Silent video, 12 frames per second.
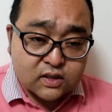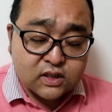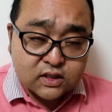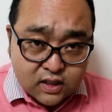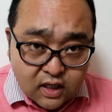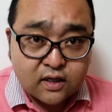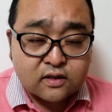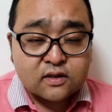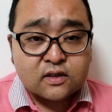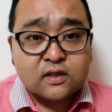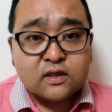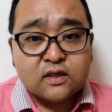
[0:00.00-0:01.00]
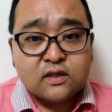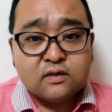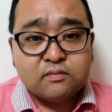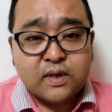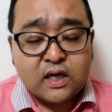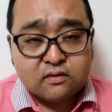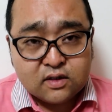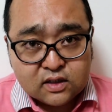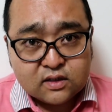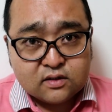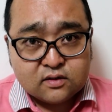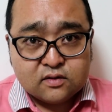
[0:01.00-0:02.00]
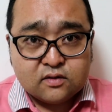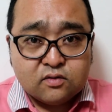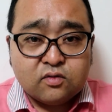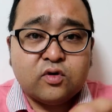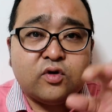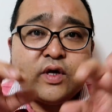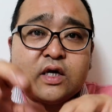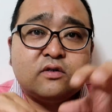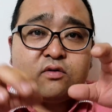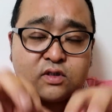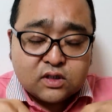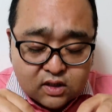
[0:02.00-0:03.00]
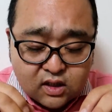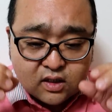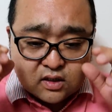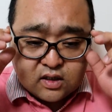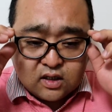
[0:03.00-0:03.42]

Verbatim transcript: して前売りのご予約をして